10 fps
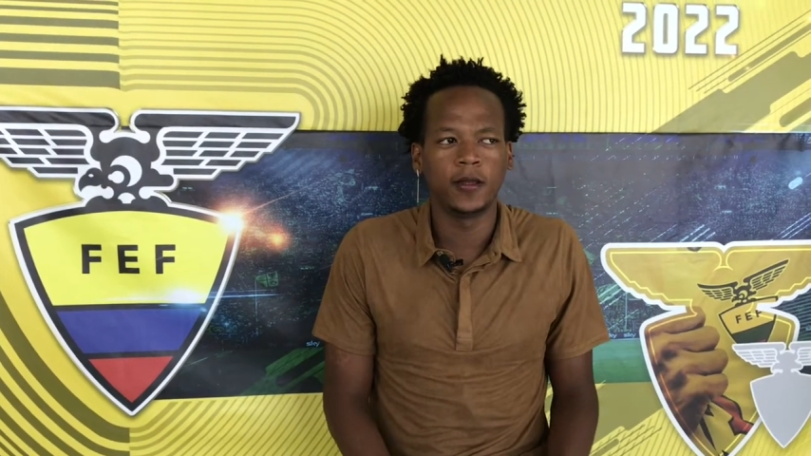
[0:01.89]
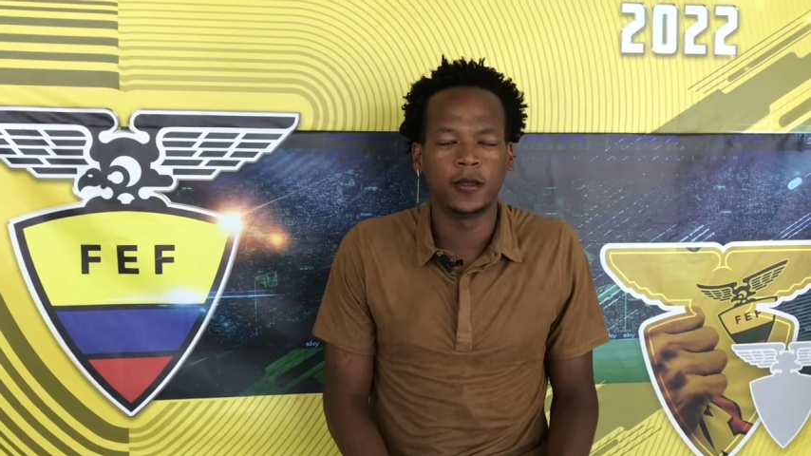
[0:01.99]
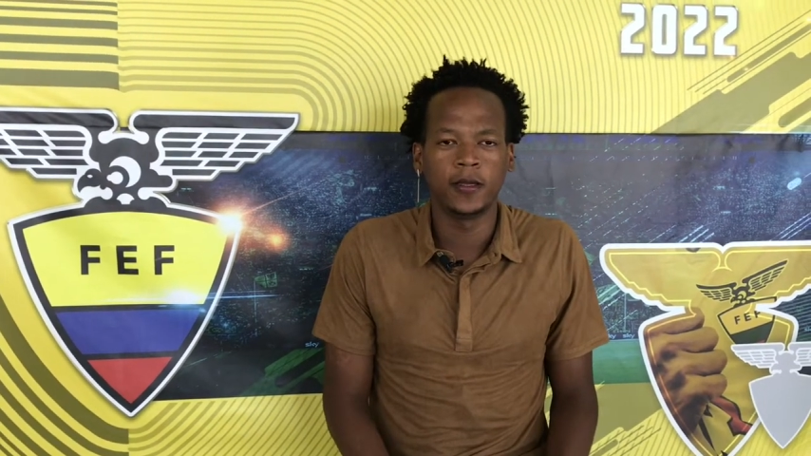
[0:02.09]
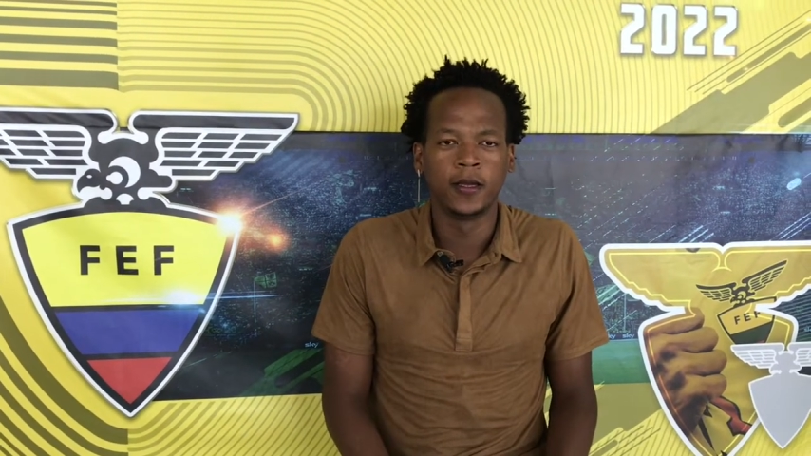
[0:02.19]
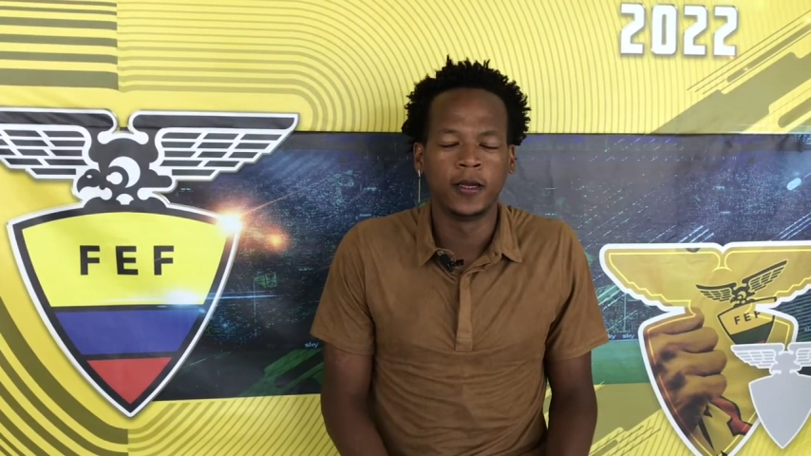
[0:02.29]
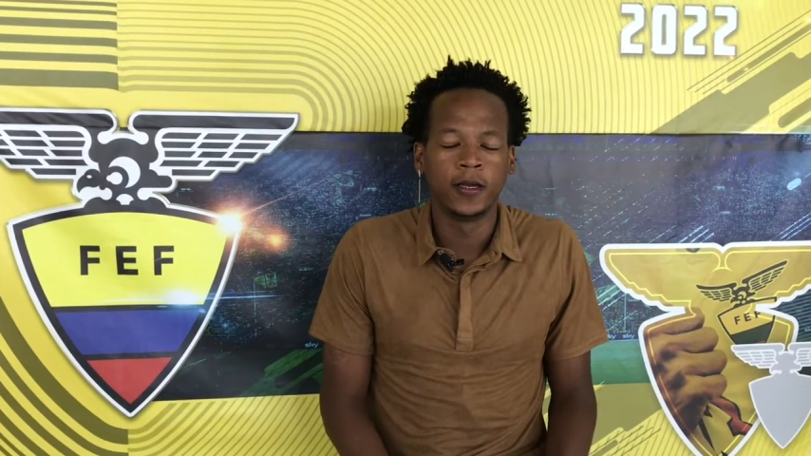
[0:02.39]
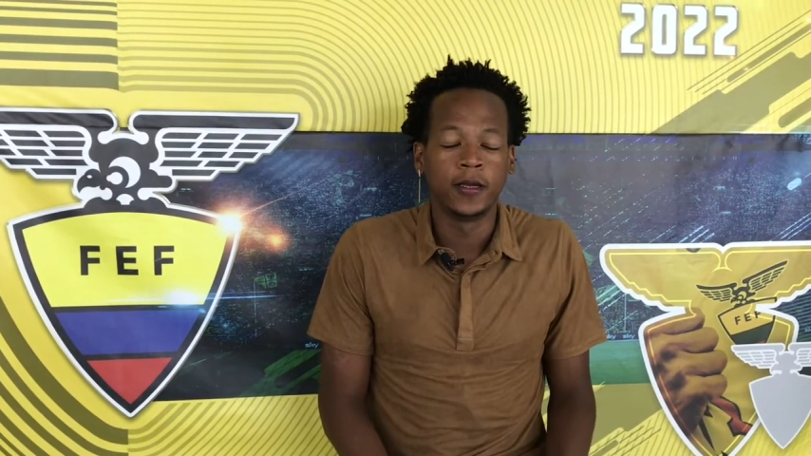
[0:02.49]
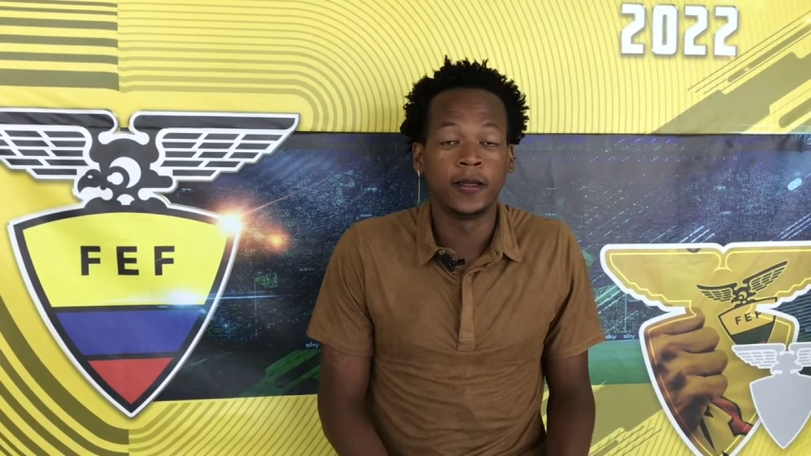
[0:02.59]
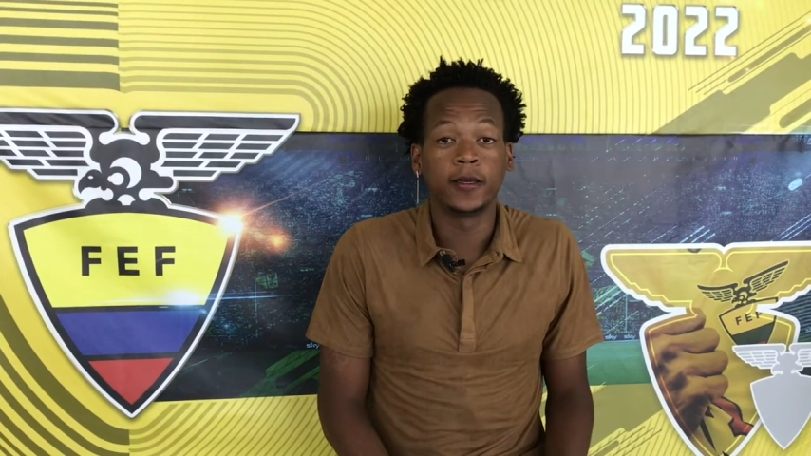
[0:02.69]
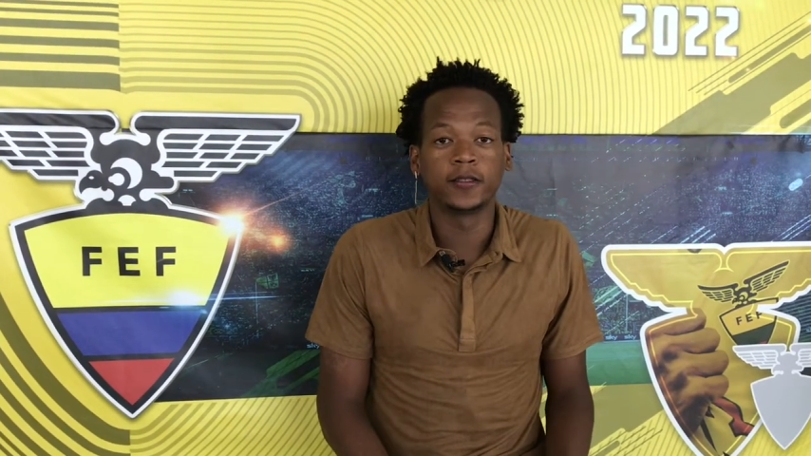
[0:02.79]
de,
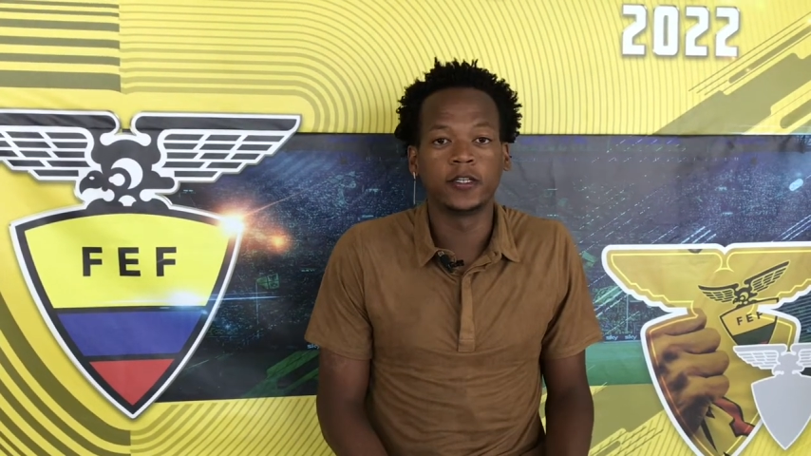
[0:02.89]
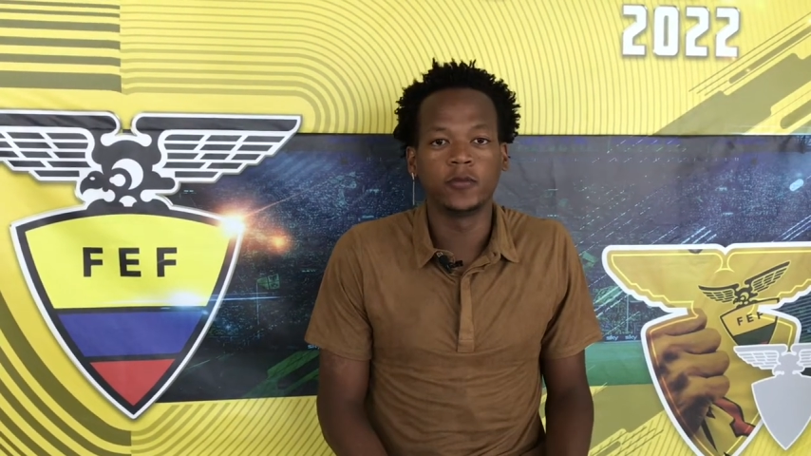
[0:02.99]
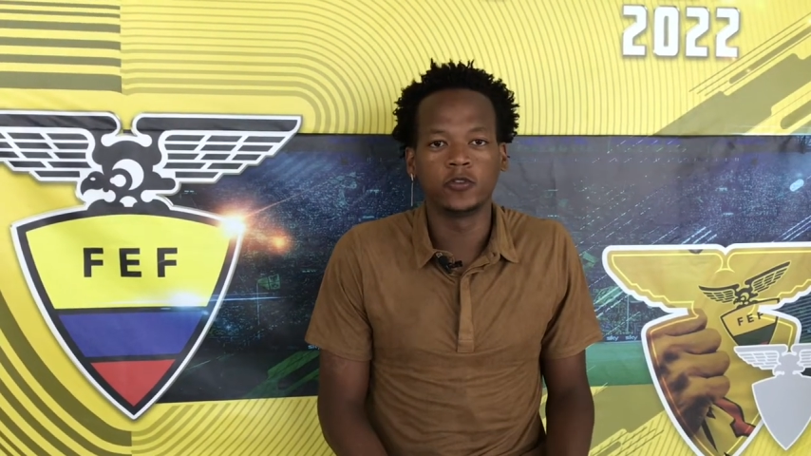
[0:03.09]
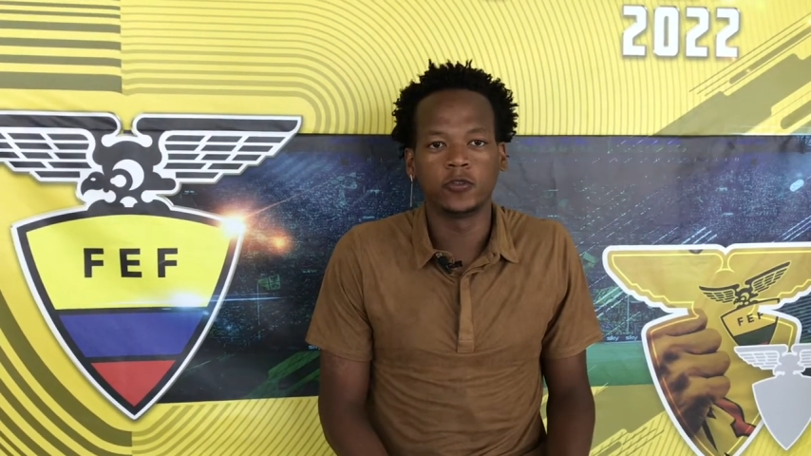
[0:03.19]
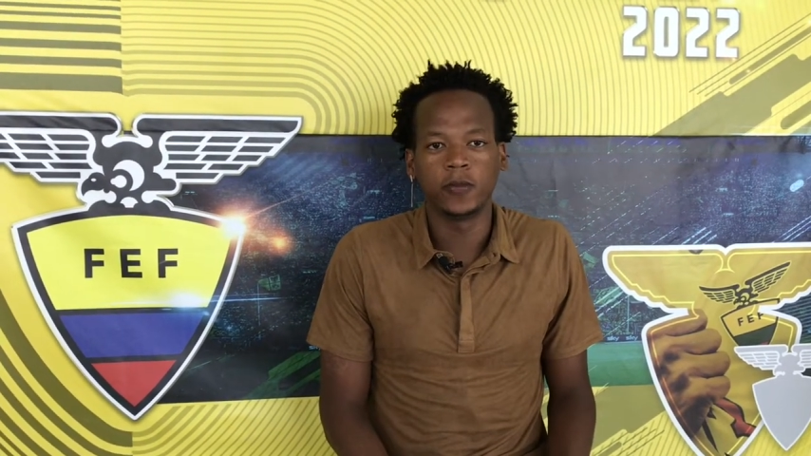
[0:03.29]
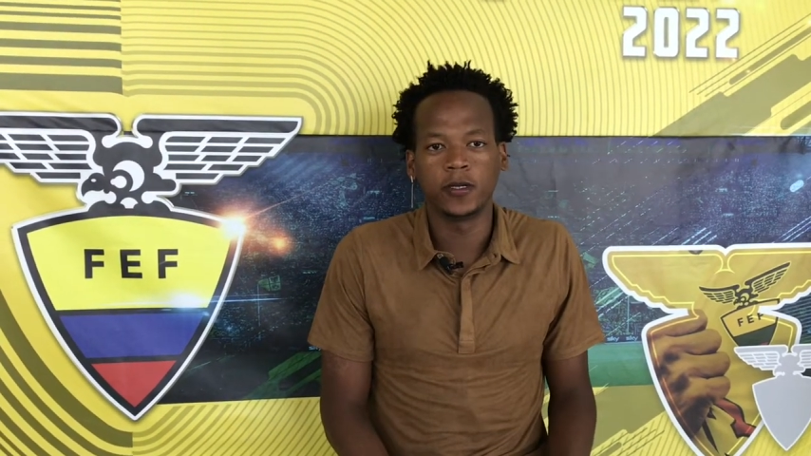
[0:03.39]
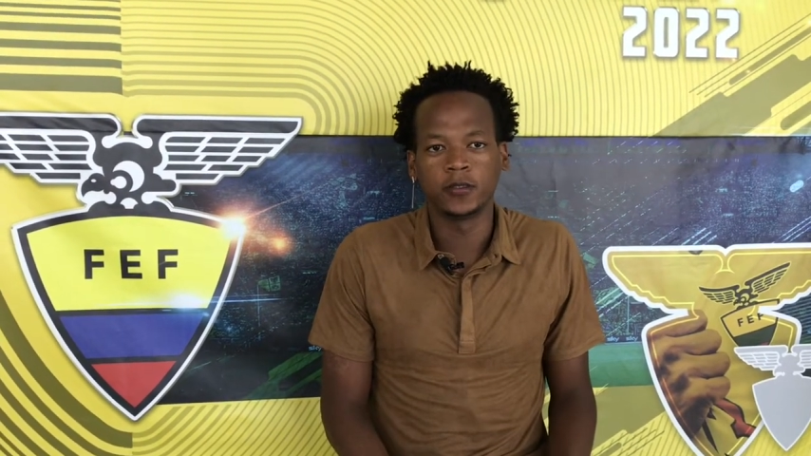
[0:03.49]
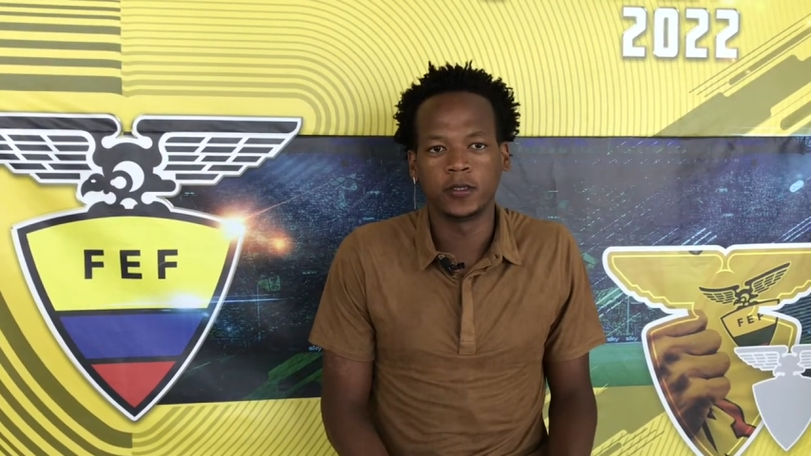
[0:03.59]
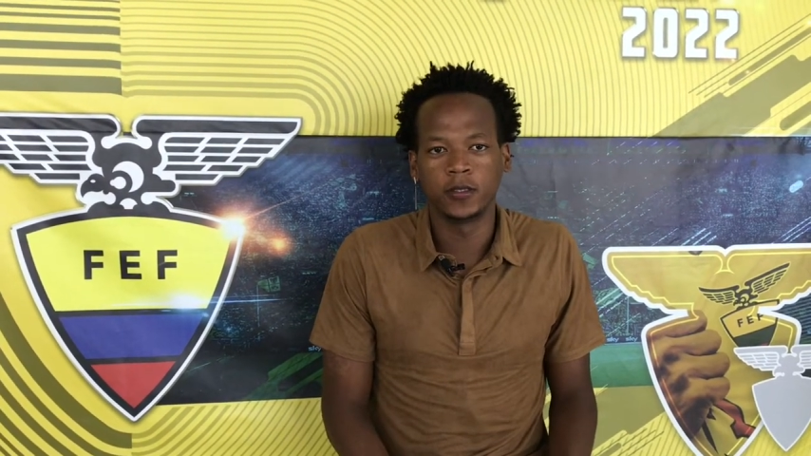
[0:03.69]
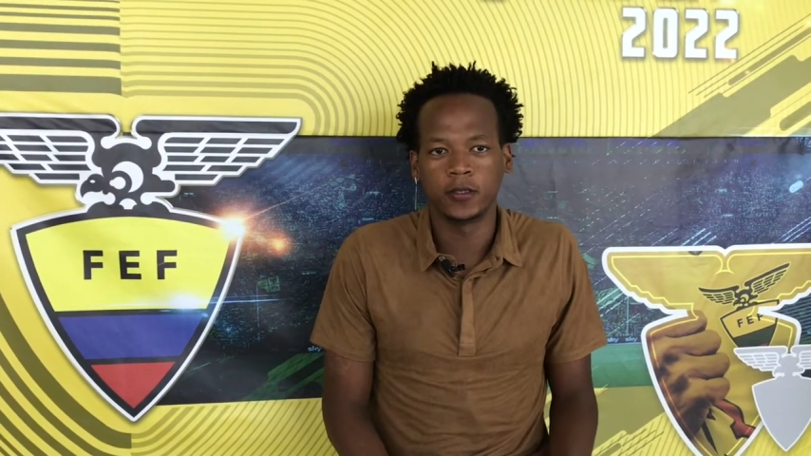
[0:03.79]
crecer mucho más.